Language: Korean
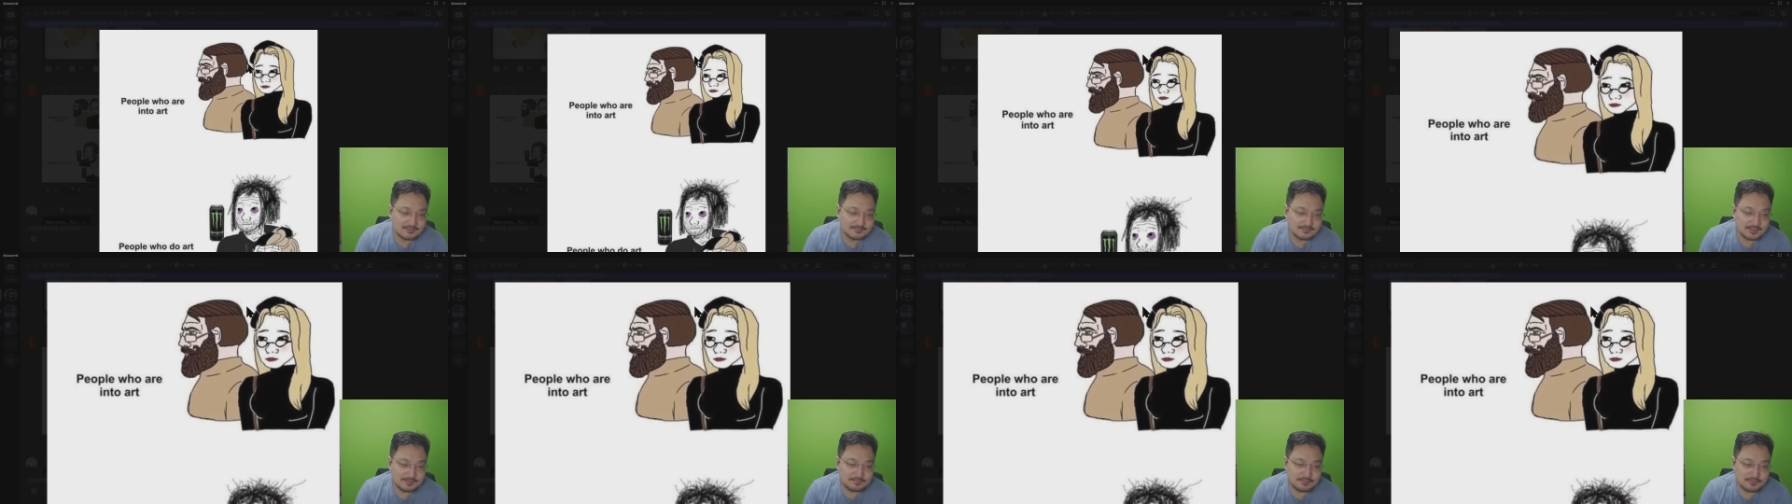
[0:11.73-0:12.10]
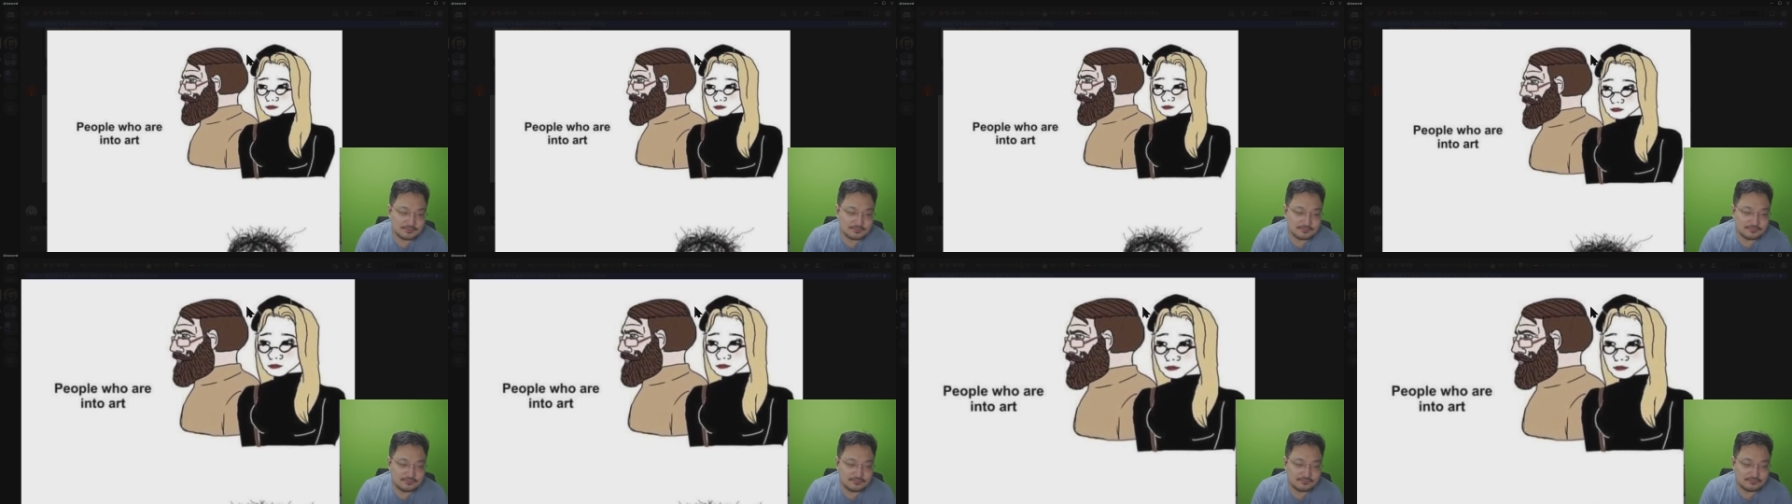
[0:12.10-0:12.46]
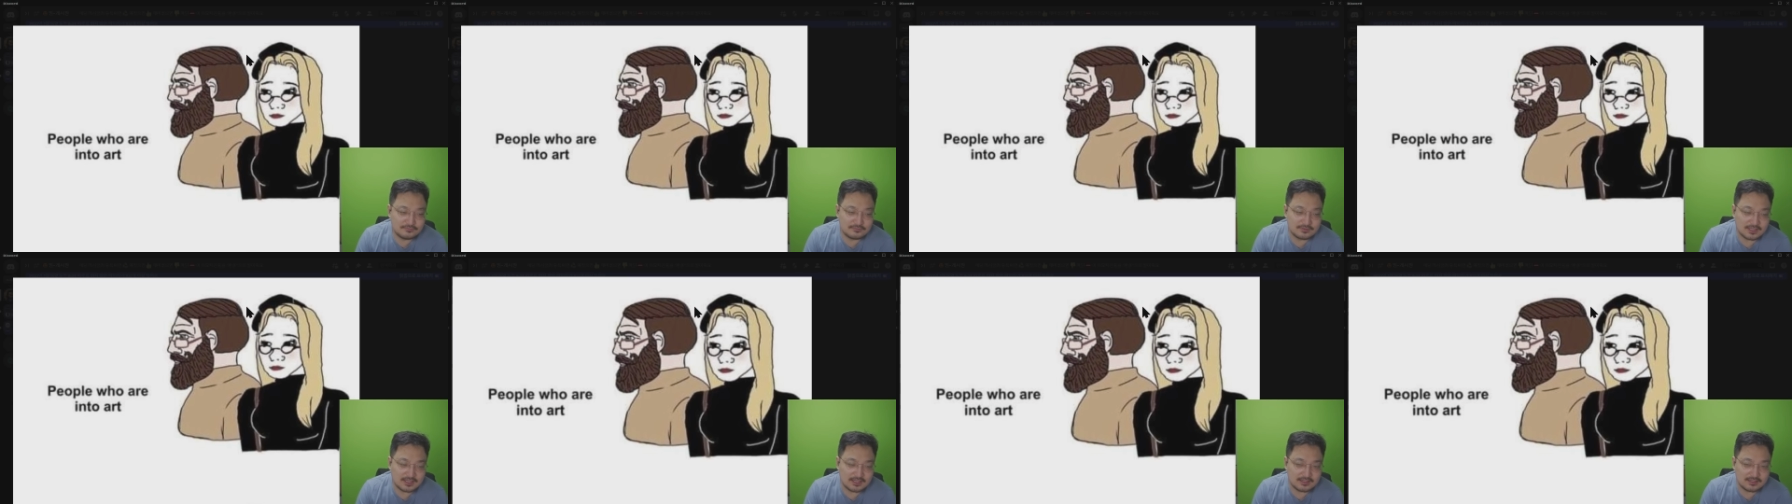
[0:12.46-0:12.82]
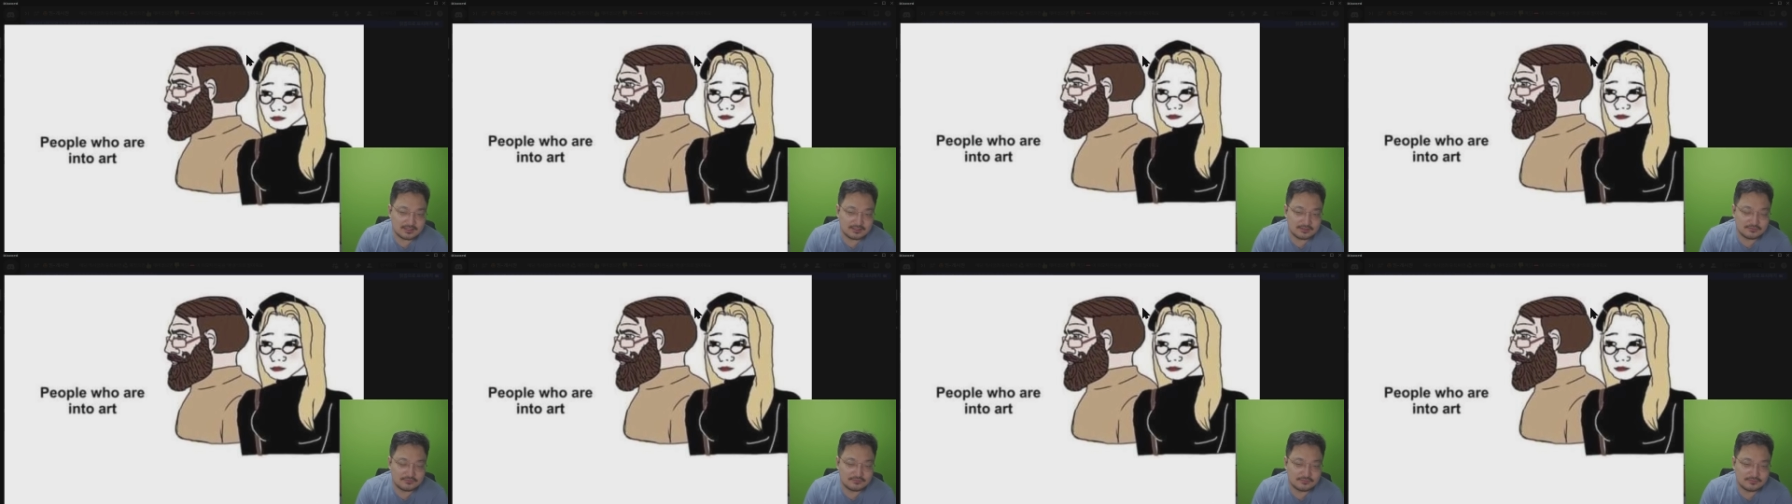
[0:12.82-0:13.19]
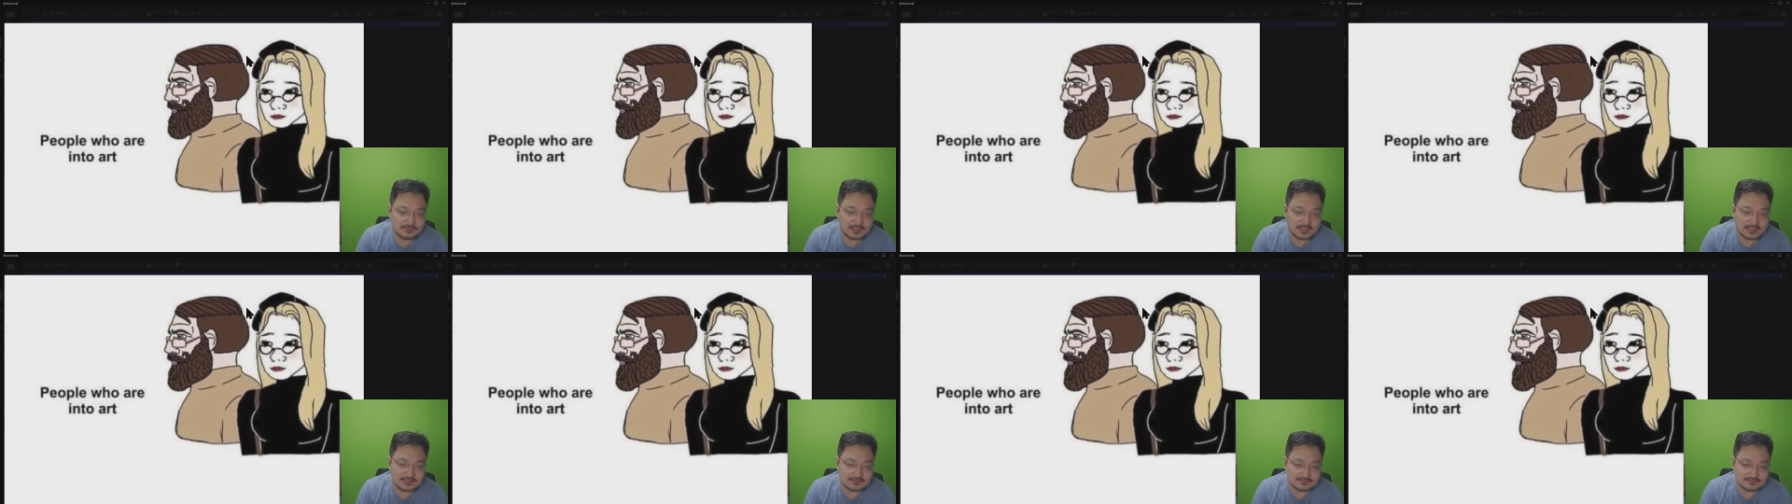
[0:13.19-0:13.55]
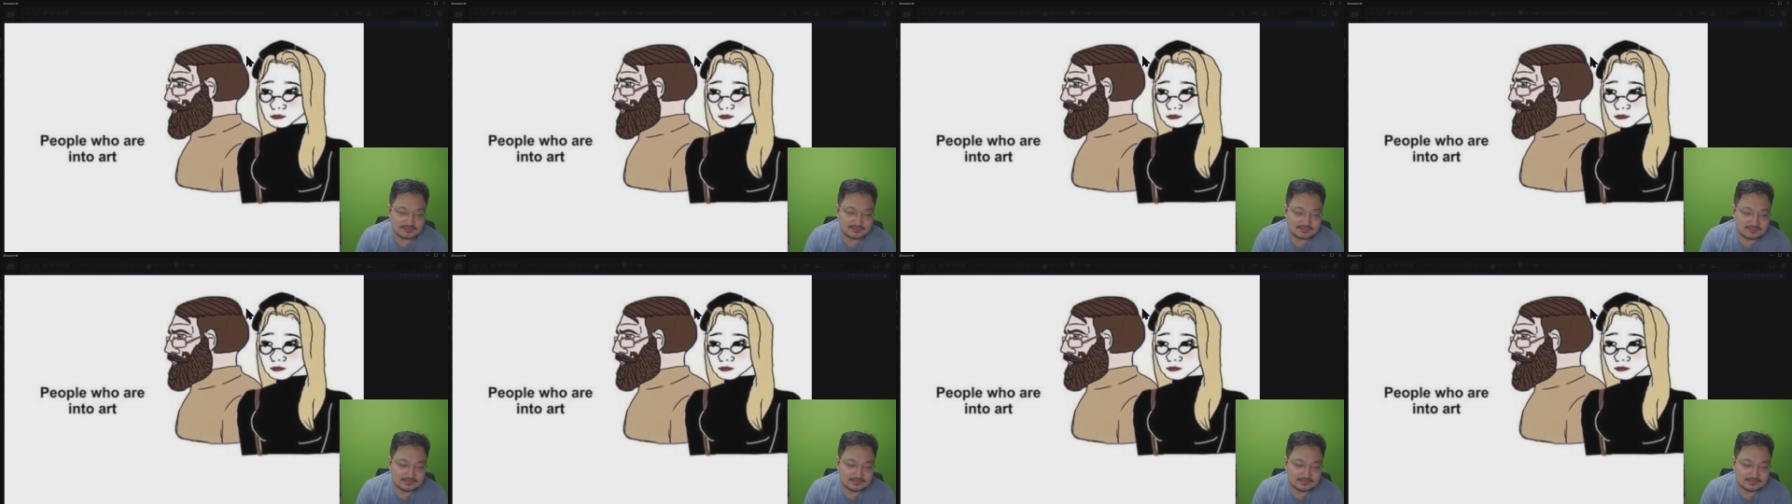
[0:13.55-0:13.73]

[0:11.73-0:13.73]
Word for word: People who are into art.